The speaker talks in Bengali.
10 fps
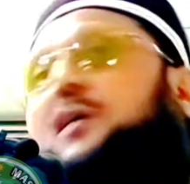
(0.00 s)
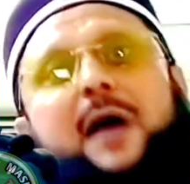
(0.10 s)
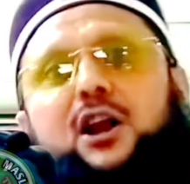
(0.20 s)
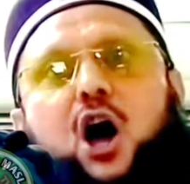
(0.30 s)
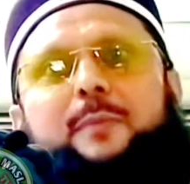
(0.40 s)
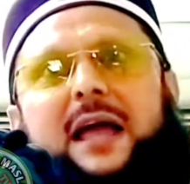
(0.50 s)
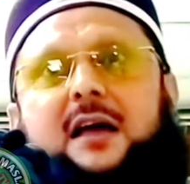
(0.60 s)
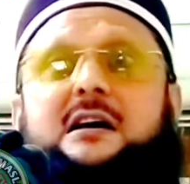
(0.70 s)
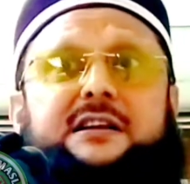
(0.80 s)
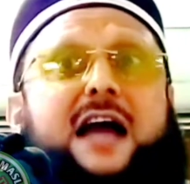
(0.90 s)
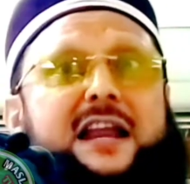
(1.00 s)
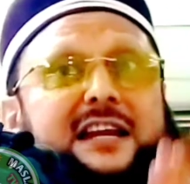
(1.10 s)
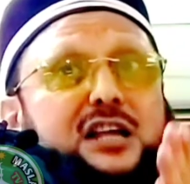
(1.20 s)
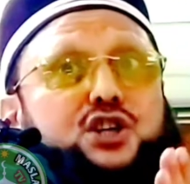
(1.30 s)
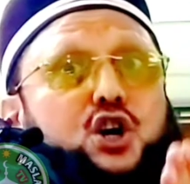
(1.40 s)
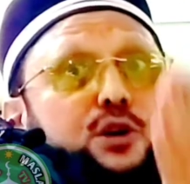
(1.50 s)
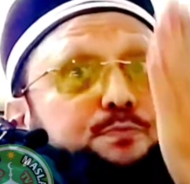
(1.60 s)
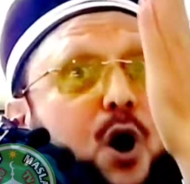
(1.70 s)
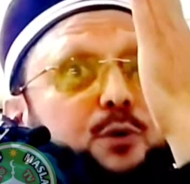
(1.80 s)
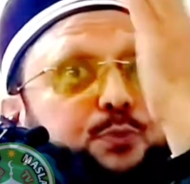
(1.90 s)
থেকে বের হবে নারীরা যখন
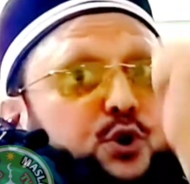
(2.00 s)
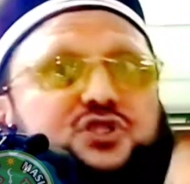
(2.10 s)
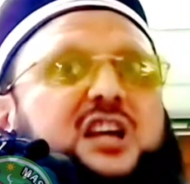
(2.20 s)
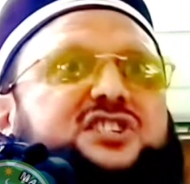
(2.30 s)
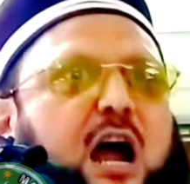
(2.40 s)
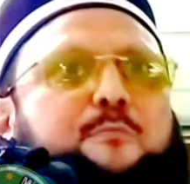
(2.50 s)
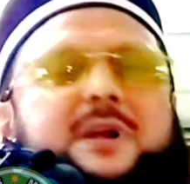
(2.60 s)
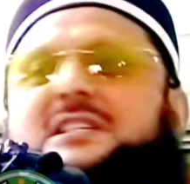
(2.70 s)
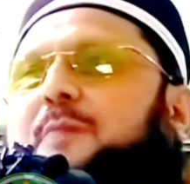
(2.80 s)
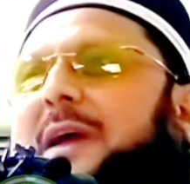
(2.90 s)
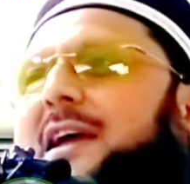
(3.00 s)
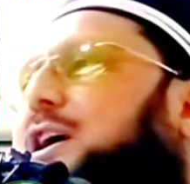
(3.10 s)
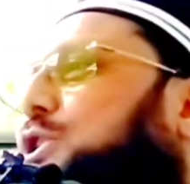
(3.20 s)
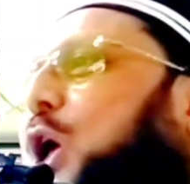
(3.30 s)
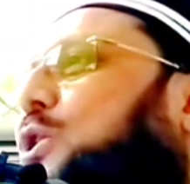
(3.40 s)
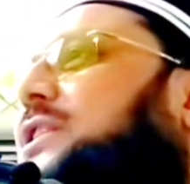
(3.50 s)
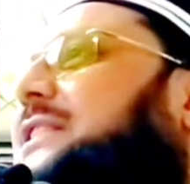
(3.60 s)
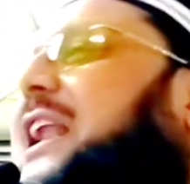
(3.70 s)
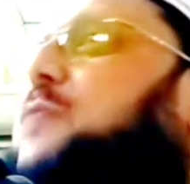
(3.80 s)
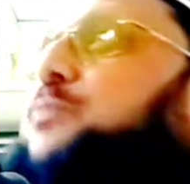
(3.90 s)
পর পুরুষের সামনে যাবে তখন
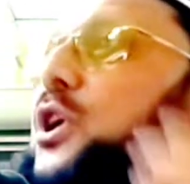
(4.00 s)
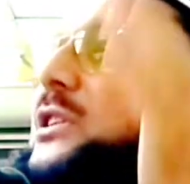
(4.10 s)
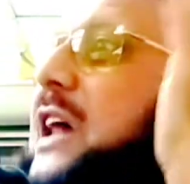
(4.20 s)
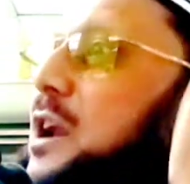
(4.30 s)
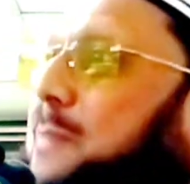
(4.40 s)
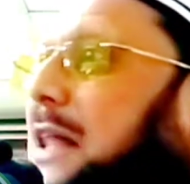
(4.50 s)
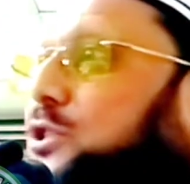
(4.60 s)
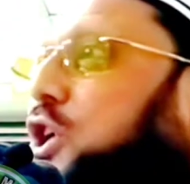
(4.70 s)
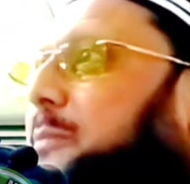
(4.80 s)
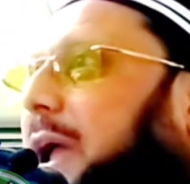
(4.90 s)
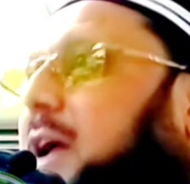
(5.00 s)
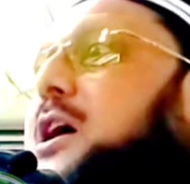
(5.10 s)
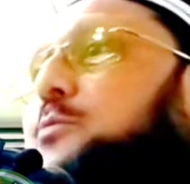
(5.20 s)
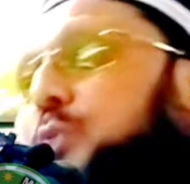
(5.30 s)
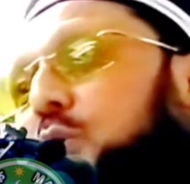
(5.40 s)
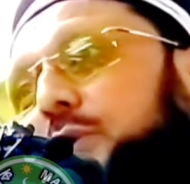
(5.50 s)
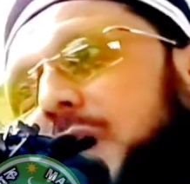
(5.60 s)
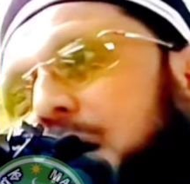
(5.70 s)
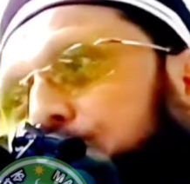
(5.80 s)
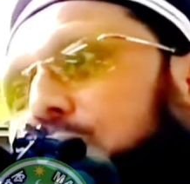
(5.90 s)
তারা পর্দার মাধ্যমে
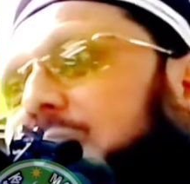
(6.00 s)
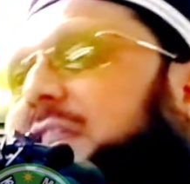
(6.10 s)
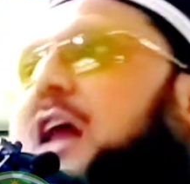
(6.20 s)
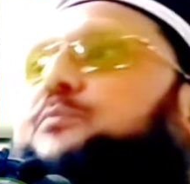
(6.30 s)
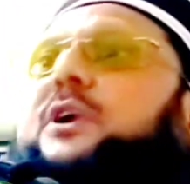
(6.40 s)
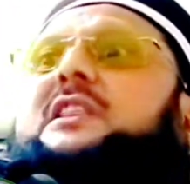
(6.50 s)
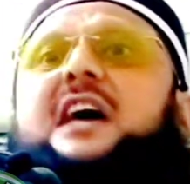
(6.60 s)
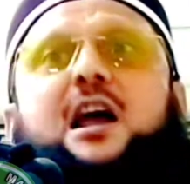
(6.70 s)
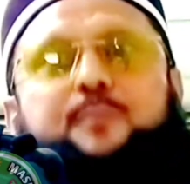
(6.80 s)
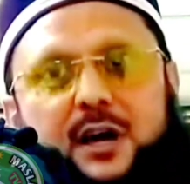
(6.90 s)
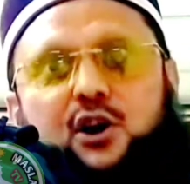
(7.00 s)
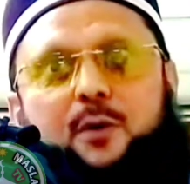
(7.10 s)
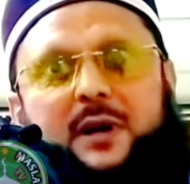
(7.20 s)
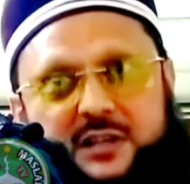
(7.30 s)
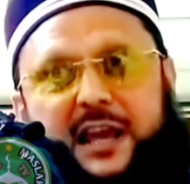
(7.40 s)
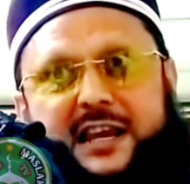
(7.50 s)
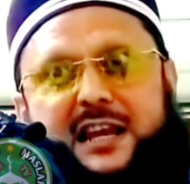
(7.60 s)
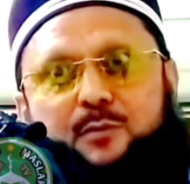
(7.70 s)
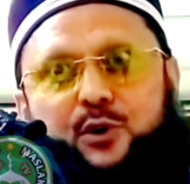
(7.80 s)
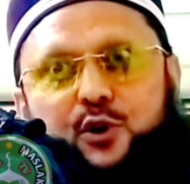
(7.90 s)
বোরখা পরে তারপরে তারা বের হবে ঠিক
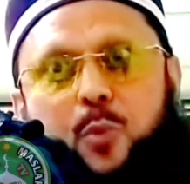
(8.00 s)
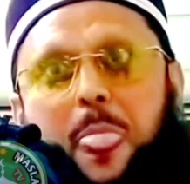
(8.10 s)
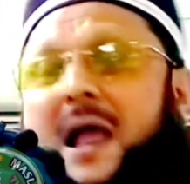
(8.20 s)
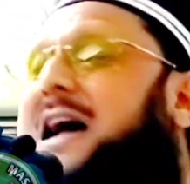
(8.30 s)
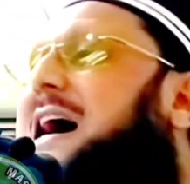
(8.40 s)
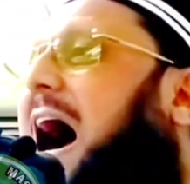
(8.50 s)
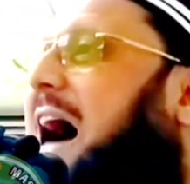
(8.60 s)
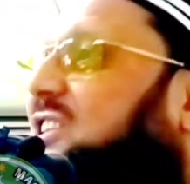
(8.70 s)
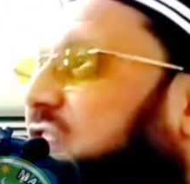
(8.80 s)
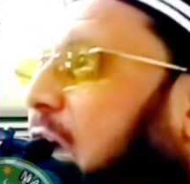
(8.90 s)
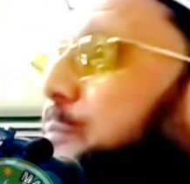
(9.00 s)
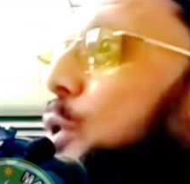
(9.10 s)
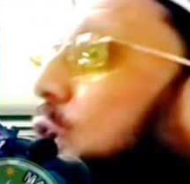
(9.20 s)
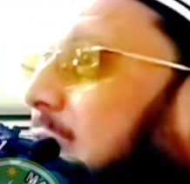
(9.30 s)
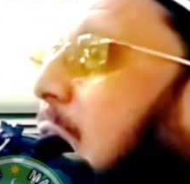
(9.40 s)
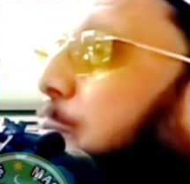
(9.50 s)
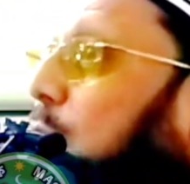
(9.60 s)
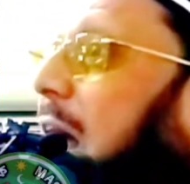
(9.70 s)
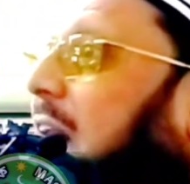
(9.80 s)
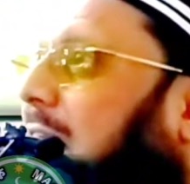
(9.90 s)
কিনা বলুন আর সেই বোরখা
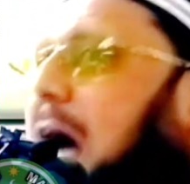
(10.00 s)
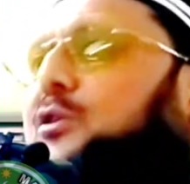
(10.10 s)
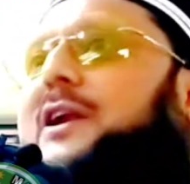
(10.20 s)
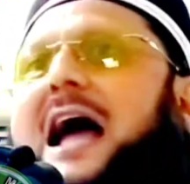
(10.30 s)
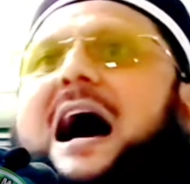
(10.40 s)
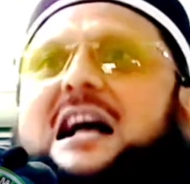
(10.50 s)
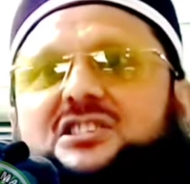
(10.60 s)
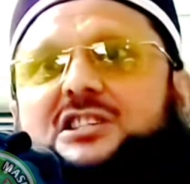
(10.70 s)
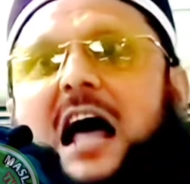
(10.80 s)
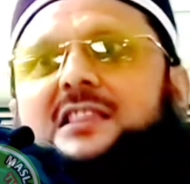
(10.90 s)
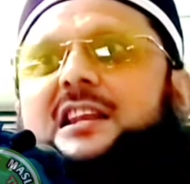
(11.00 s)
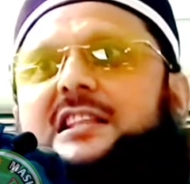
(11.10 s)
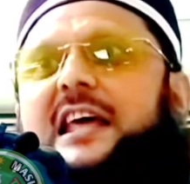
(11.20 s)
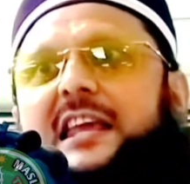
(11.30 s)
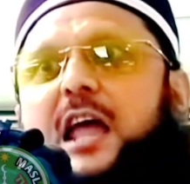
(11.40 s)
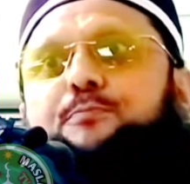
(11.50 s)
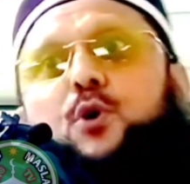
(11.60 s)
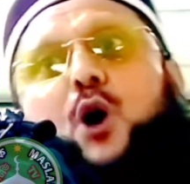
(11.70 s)
পরার কারণে আজ ছাত্রীদেরকে